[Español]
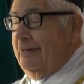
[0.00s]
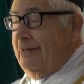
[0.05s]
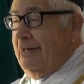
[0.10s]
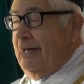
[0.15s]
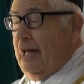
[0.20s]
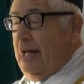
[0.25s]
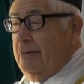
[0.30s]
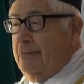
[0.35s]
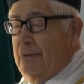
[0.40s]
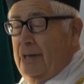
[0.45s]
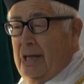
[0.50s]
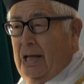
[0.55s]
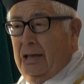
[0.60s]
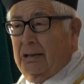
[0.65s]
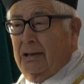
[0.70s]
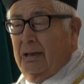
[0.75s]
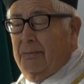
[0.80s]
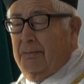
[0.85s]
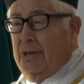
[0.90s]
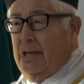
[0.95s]
E
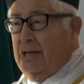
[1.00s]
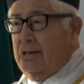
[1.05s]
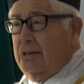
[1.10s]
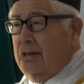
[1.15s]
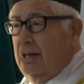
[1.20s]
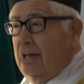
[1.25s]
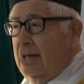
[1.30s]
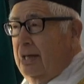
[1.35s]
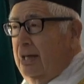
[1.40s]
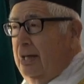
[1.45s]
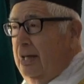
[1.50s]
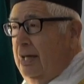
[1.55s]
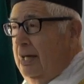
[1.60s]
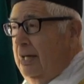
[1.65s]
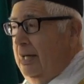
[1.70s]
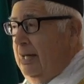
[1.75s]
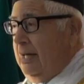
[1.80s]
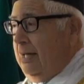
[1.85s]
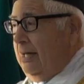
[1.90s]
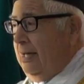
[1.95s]
inmediatamente
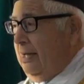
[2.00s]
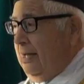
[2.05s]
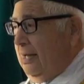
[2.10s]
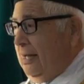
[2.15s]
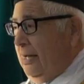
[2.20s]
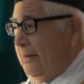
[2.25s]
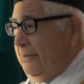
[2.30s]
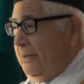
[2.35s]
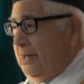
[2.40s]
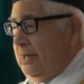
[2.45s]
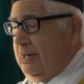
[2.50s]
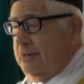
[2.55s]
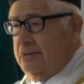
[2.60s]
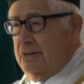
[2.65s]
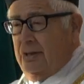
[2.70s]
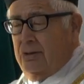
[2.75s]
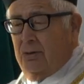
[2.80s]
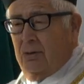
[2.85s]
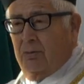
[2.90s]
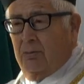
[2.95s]
que la Virgen
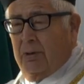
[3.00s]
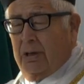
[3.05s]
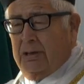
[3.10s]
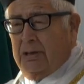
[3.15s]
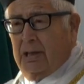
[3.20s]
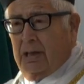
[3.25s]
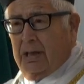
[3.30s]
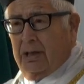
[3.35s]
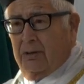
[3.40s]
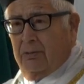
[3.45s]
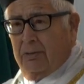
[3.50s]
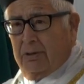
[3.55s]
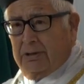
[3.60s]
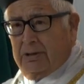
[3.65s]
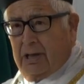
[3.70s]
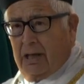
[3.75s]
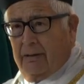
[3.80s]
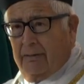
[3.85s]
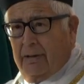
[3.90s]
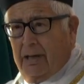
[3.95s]
se dio cuenta que no
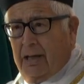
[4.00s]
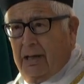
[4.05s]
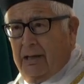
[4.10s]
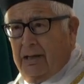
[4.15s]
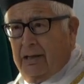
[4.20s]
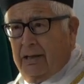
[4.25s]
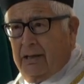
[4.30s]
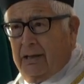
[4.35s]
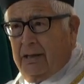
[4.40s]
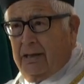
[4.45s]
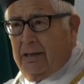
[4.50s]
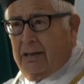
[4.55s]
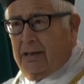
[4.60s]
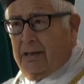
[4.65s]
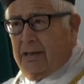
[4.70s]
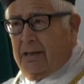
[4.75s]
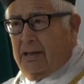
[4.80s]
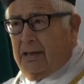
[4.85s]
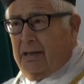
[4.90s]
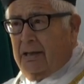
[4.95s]
estaba,
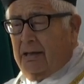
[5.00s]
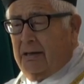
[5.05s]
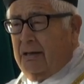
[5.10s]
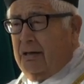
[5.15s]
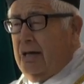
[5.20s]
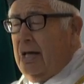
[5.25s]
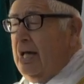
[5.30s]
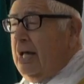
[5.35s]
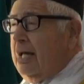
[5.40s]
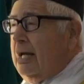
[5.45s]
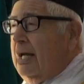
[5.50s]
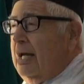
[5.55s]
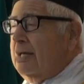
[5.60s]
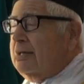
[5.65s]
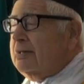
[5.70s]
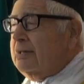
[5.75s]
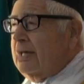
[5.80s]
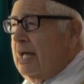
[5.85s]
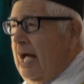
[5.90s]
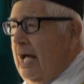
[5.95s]

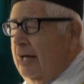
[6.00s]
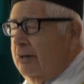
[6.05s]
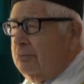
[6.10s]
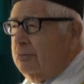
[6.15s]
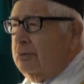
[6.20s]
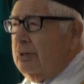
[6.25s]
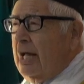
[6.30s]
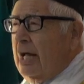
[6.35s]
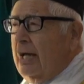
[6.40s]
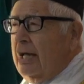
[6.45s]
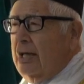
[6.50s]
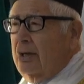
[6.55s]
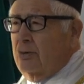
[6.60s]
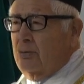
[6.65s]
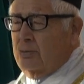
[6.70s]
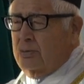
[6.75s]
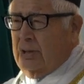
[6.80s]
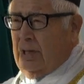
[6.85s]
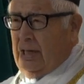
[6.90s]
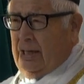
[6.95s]
regresaron a
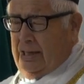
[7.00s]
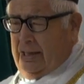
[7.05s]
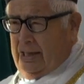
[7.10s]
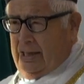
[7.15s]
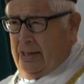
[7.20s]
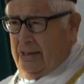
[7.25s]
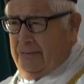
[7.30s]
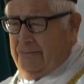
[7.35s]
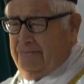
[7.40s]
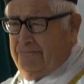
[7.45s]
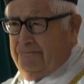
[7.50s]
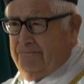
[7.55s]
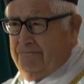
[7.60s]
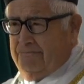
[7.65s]
Jerusalén.